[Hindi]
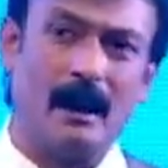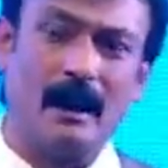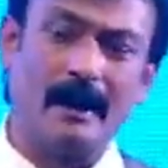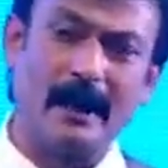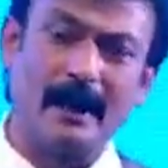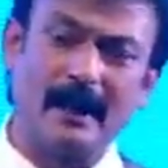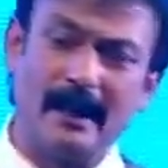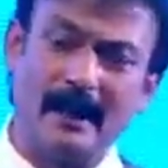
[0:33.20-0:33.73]

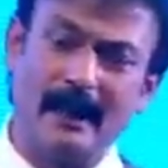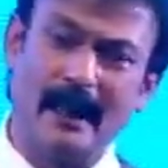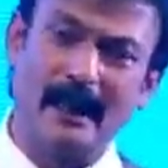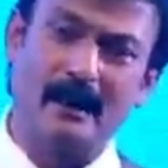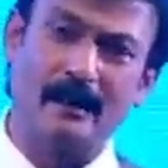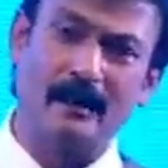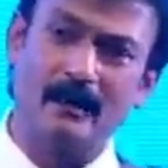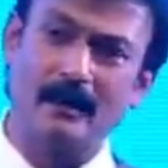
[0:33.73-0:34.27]
अगर
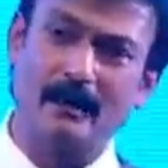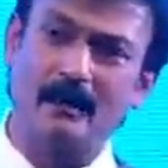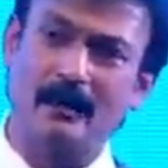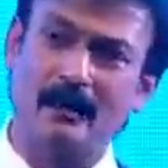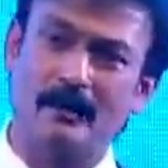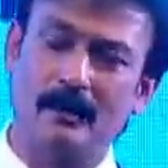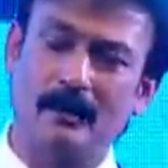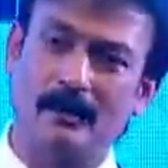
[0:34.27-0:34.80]
एक
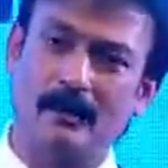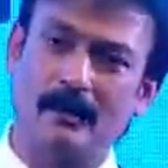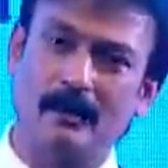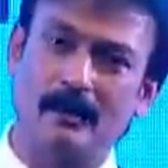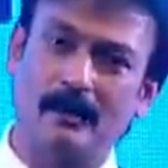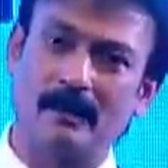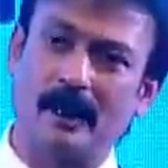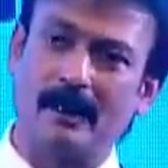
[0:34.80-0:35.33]

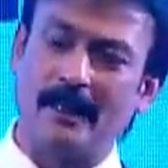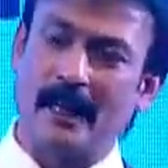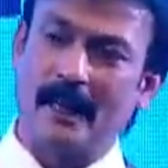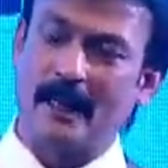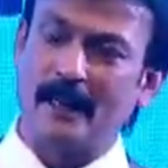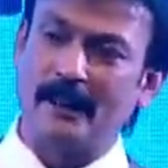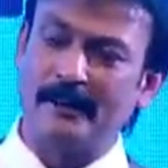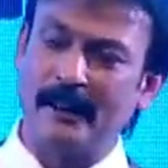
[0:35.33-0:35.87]

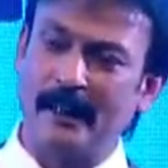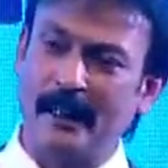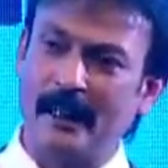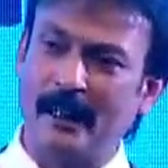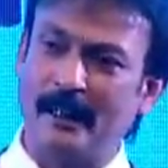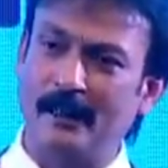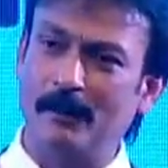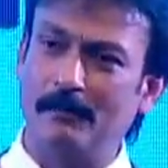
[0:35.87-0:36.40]
साधारण से
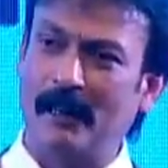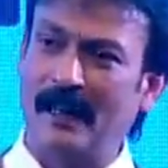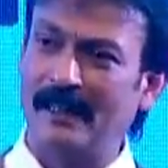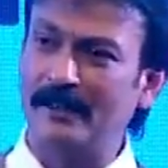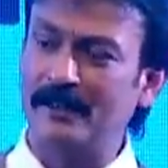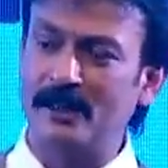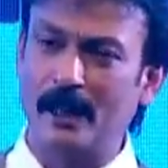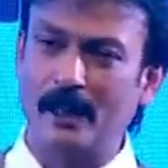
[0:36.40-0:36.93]

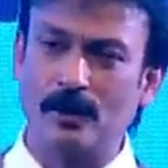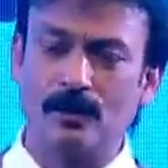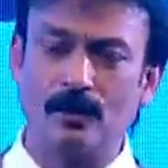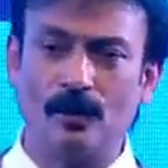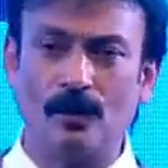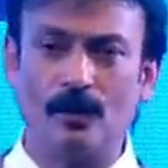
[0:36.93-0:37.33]
बैरिस्टर को